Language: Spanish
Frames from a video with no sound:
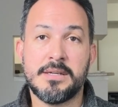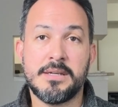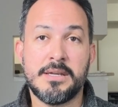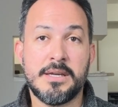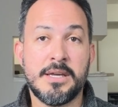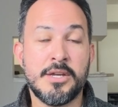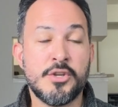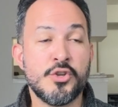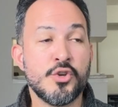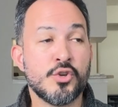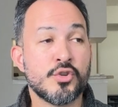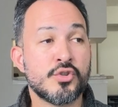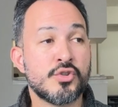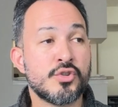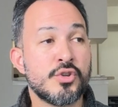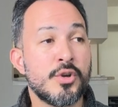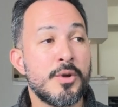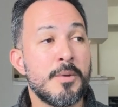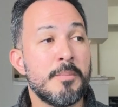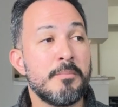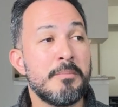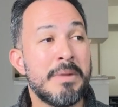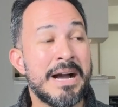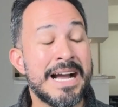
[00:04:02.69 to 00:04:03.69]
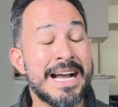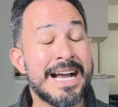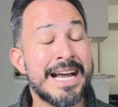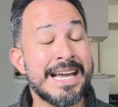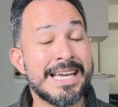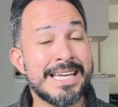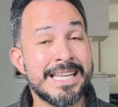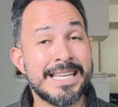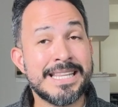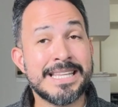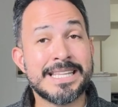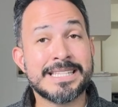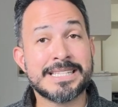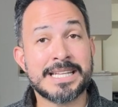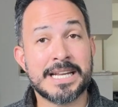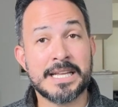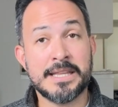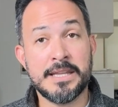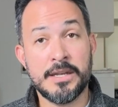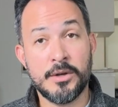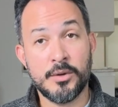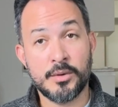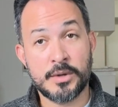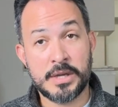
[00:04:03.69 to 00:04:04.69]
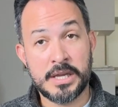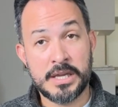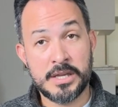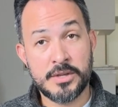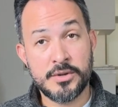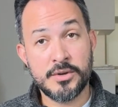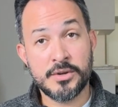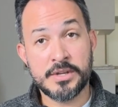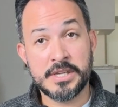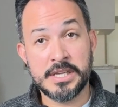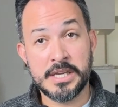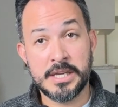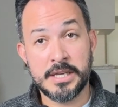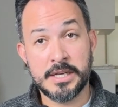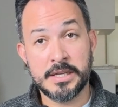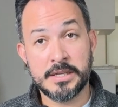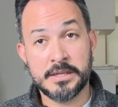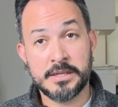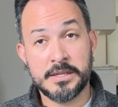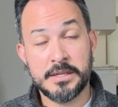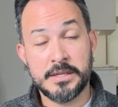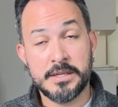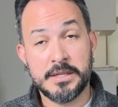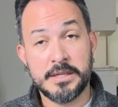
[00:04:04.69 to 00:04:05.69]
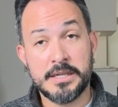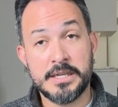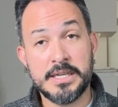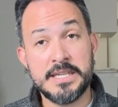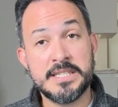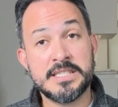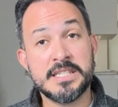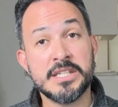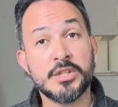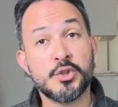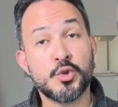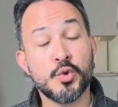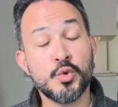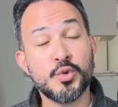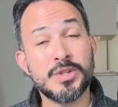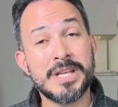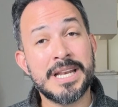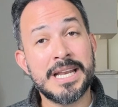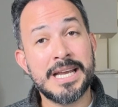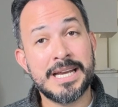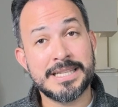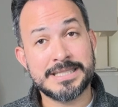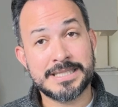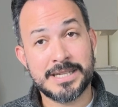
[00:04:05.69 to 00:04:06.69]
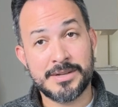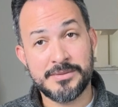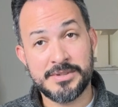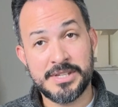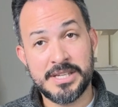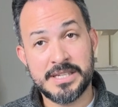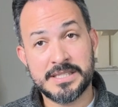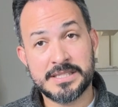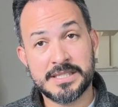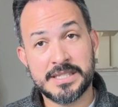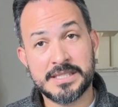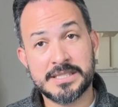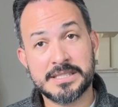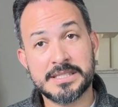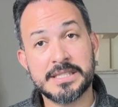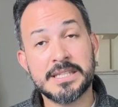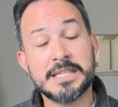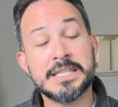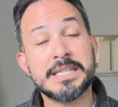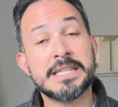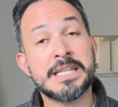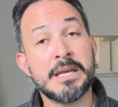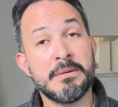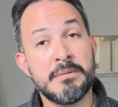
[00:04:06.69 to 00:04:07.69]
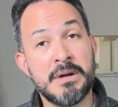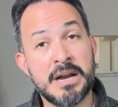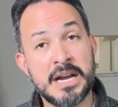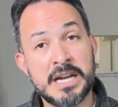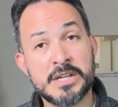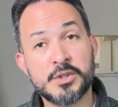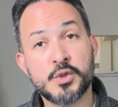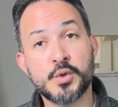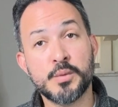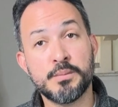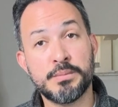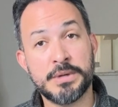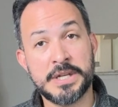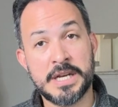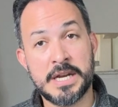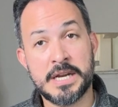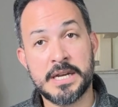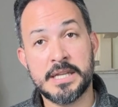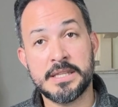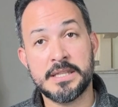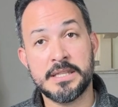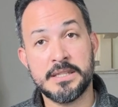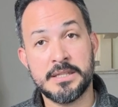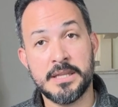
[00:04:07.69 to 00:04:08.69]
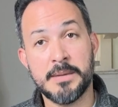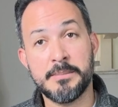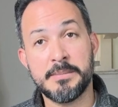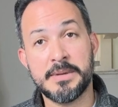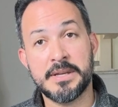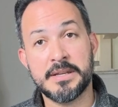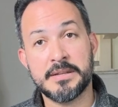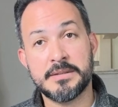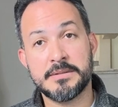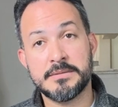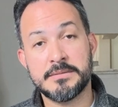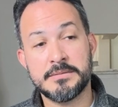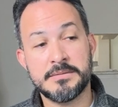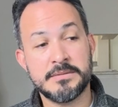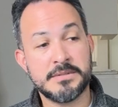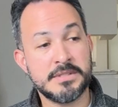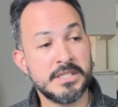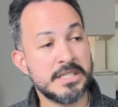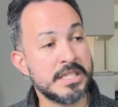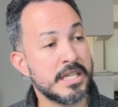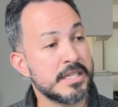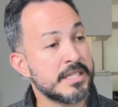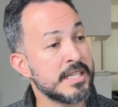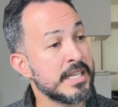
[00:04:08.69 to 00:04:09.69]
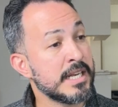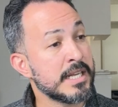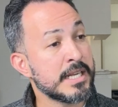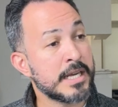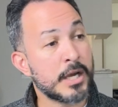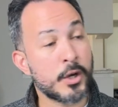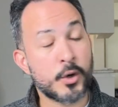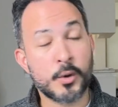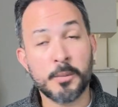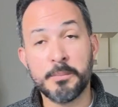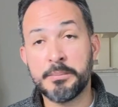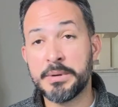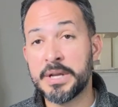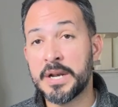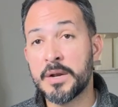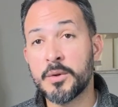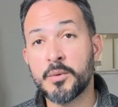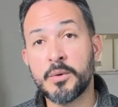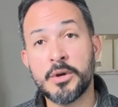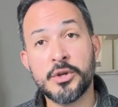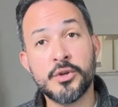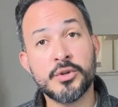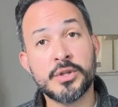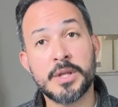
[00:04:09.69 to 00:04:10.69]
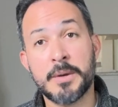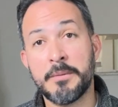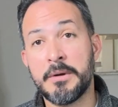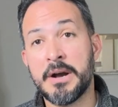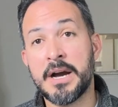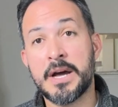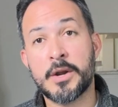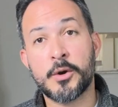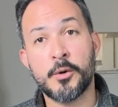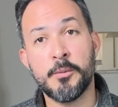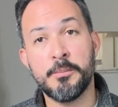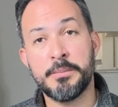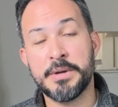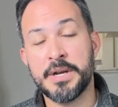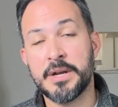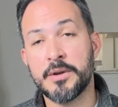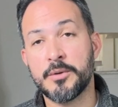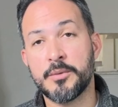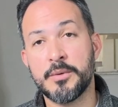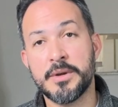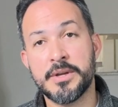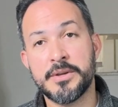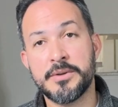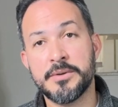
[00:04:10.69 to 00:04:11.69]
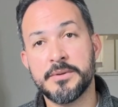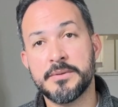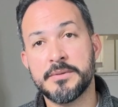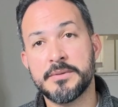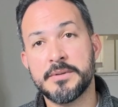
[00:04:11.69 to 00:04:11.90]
Ellos van a ir detrás de lo que ellos quieren. Y si tú te le atraviesas, te van a superar a ti también. Si te tienen que romper el cuello, te van a romper el cuello.